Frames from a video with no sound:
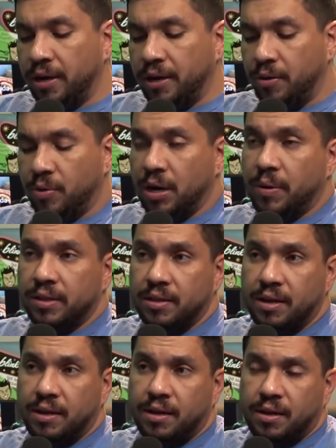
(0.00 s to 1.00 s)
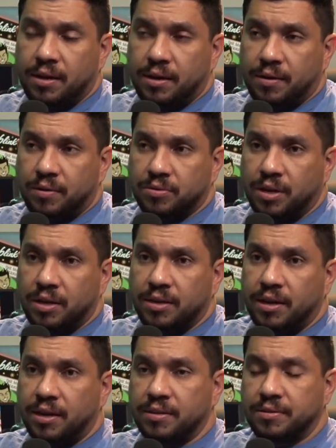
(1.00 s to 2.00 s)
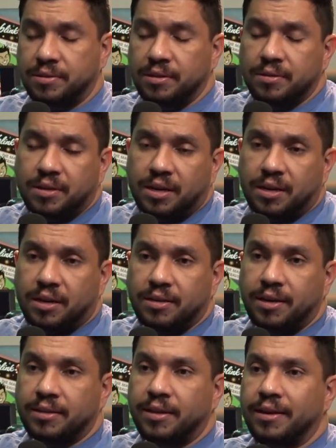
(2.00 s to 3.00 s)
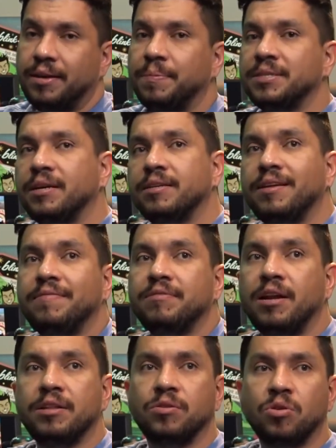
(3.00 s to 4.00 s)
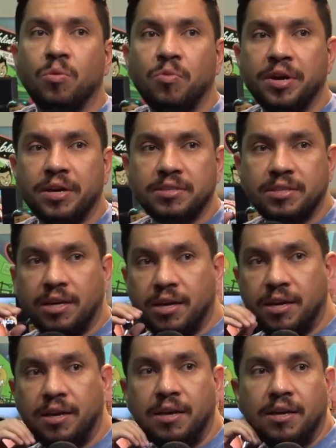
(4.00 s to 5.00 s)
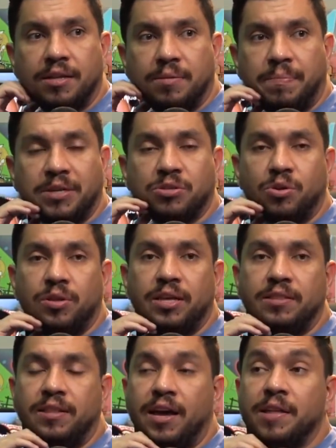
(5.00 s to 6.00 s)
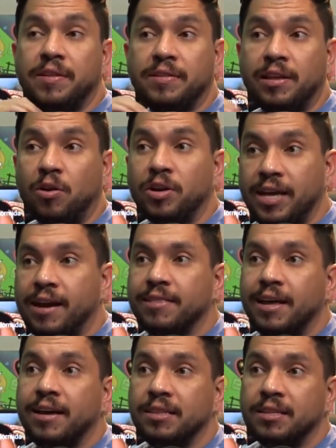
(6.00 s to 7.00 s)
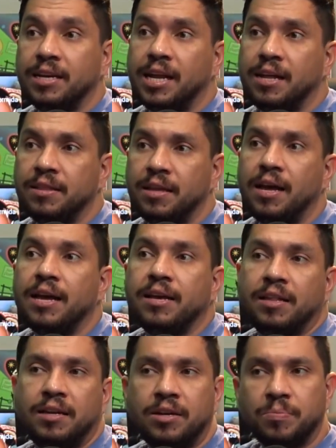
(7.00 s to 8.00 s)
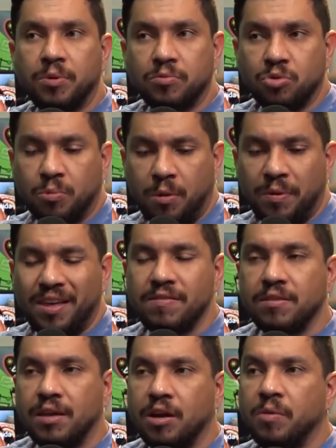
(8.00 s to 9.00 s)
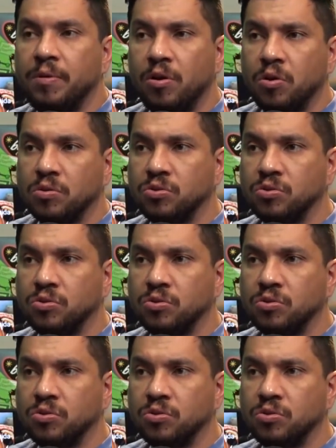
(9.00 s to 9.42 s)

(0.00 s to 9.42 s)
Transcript: es una banda, o sea, ya, sí, ya, ya, es que pasa que está entrando como en ese, pasó de, de, la gente grande a ya tener su propia identidad como en los